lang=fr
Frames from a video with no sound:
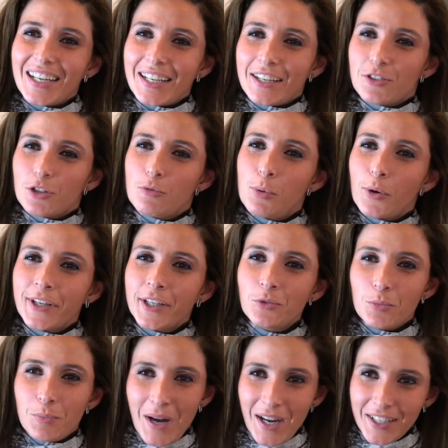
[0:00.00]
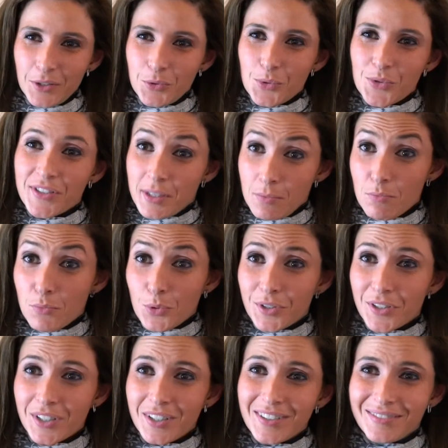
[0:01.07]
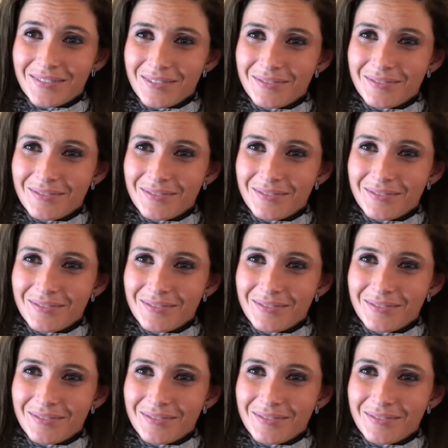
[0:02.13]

Et est-ce que vous pourriez nous parler du Simbook